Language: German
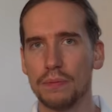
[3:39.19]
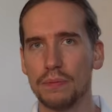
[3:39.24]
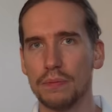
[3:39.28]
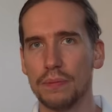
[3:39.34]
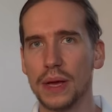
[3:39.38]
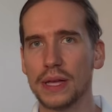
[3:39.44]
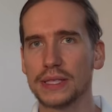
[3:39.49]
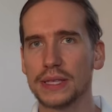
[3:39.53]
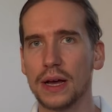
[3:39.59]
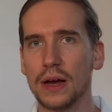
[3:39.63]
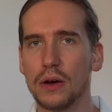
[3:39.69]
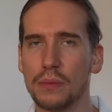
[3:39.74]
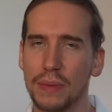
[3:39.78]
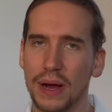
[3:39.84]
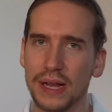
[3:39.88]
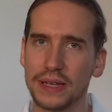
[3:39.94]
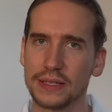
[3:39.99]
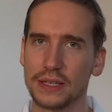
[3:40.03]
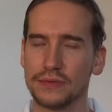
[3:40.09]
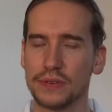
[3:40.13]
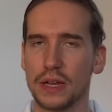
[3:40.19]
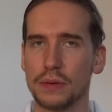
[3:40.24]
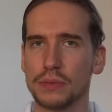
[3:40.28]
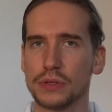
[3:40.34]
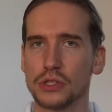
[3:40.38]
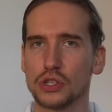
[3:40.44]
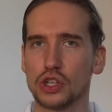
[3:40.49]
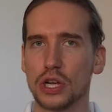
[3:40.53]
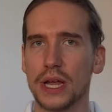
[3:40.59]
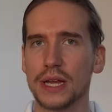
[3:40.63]
besser, mal ist es wieder ein
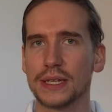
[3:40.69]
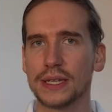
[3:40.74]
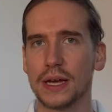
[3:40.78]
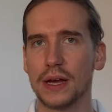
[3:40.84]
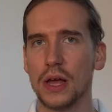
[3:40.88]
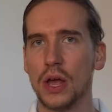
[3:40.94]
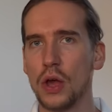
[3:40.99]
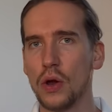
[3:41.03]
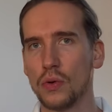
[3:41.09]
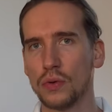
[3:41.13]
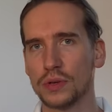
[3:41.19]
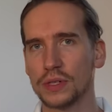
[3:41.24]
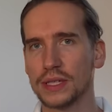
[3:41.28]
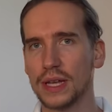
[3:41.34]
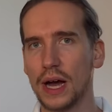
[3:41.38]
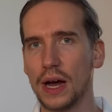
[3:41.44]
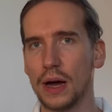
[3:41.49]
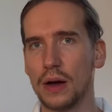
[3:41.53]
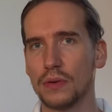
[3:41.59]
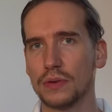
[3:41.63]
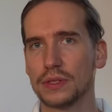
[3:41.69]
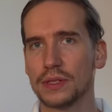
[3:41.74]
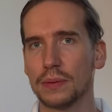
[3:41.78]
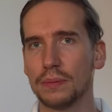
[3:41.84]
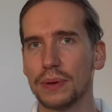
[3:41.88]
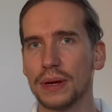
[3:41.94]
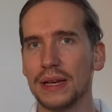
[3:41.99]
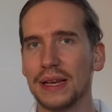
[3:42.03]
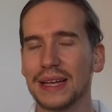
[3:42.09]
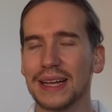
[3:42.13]
bisschen schlechter. Und unser, unsere
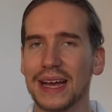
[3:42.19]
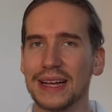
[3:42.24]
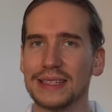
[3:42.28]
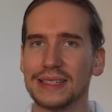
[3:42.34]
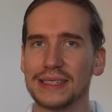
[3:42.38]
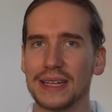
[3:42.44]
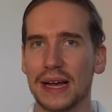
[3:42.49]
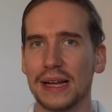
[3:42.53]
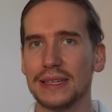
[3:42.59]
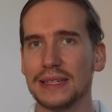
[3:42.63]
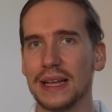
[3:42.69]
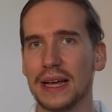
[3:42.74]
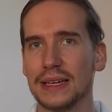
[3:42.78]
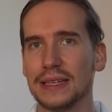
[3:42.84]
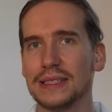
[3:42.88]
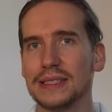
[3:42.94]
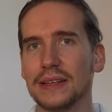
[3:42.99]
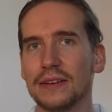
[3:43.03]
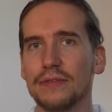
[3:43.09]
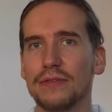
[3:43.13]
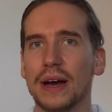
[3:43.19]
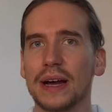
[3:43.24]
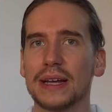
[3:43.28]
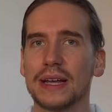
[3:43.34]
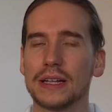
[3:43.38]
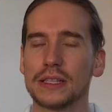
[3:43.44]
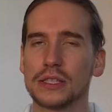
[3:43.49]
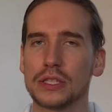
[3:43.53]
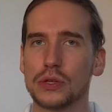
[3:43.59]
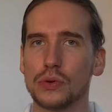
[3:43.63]
Brille kann sich halt an diese
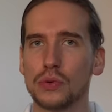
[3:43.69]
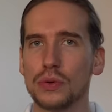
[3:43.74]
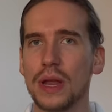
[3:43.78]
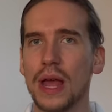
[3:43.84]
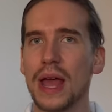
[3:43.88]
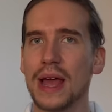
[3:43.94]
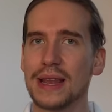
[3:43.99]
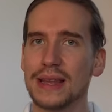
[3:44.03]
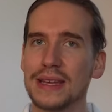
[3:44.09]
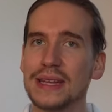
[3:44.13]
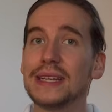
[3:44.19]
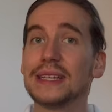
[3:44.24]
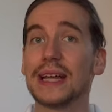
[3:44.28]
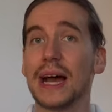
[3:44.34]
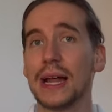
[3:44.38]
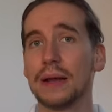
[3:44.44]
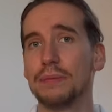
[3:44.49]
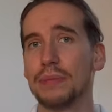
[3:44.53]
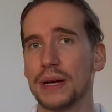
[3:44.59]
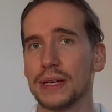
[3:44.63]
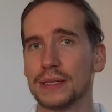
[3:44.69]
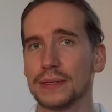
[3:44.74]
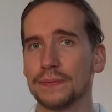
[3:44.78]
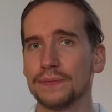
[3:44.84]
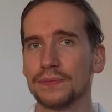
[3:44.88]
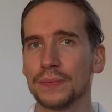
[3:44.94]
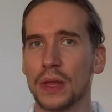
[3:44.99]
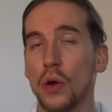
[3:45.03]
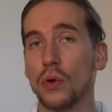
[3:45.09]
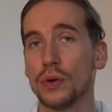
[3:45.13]
Variation nicht anpassen.
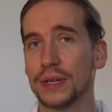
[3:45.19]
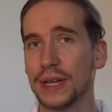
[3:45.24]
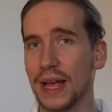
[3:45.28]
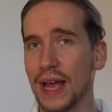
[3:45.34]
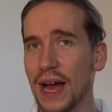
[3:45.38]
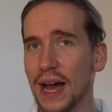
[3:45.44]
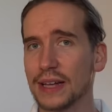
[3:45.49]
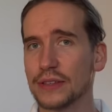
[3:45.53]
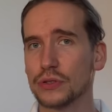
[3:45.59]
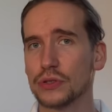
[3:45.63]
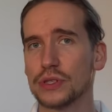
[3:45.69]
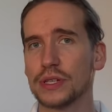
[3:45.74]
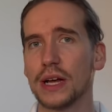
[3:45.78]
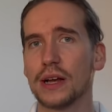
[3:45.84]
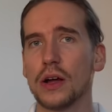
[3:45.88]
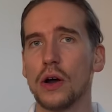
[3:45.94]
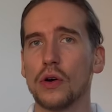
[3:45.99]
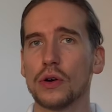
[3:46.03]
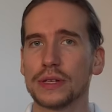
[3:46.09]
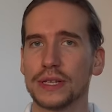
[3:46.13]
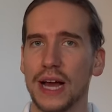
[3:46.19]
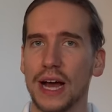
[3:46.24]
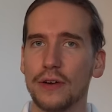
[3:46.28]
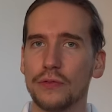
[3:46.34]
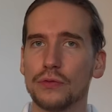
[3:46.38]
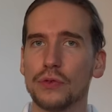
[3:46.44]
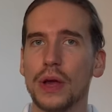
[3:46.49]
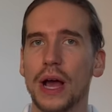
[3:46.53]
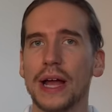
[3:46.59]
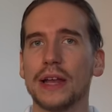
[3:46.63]
Und er hat sozusagen auch
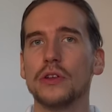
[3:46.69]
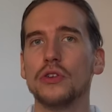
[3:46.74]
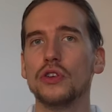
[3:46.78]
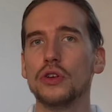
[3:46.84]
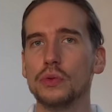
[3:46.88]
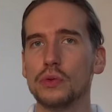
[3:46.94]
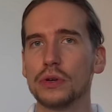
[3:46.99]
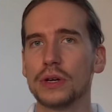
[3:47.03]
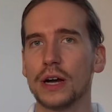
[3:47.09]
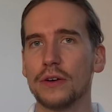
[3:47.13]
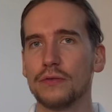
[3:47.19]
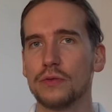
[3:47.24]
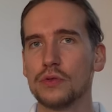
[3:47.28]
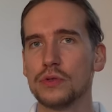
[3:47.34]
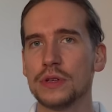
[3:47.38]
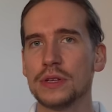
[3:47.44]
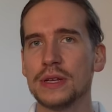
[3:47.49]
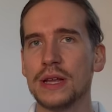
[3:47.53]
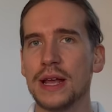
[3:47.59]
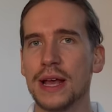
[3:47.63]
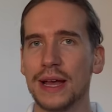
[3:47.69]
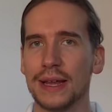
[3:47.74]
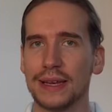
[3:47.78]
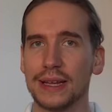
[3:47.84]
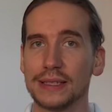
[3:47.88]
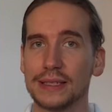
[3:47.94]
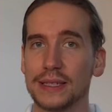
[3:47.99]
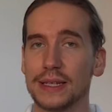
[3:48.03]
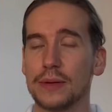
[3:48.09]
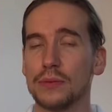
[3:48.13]
dafür eine Übung erfunden,
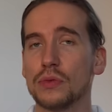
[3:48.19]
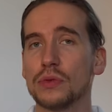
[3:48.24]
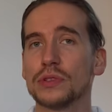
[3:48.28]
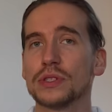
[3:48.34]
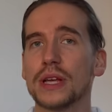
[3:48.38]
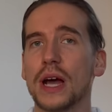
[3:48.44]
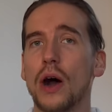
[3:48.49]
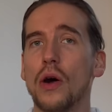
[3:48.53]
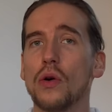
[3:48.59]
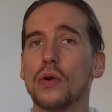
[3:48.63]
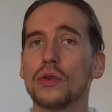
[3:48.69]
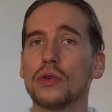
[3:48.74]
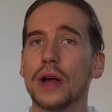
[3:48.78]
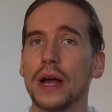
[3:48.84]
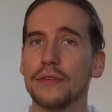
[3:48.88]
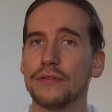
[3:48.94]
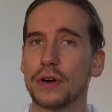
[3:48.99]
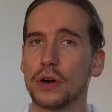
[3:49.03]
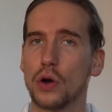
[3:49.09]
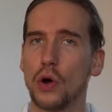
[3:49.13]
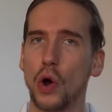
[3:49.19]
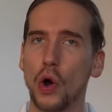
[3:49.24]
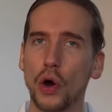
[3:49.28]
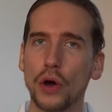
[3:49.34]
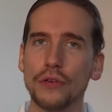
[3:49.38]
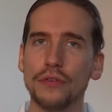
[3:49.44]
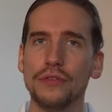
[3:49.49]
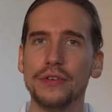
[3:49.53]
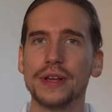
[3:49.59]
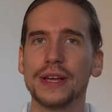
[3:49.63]
dass sich immer unsere Augen einfach
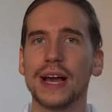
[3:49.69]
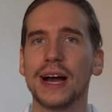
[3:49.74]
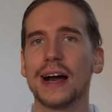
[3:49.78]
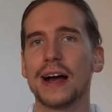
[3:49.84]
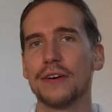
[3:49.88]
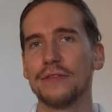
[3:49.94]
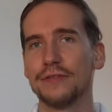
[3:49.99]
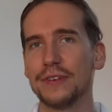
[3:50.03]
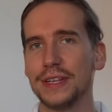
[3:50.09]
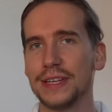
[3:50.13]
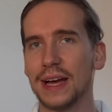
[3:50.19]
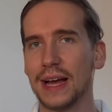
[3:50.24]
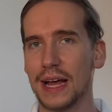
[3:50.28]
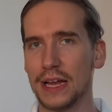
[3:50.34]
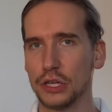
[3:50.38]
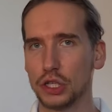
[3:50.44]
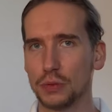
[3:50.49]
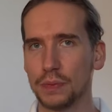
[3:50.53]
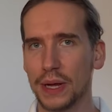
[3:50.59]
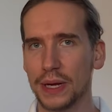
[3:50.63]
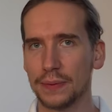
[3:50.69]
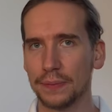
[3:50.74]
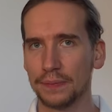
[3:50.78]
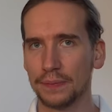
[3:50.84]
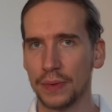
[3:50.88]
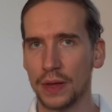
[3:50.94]
häufiger wieder entspannen.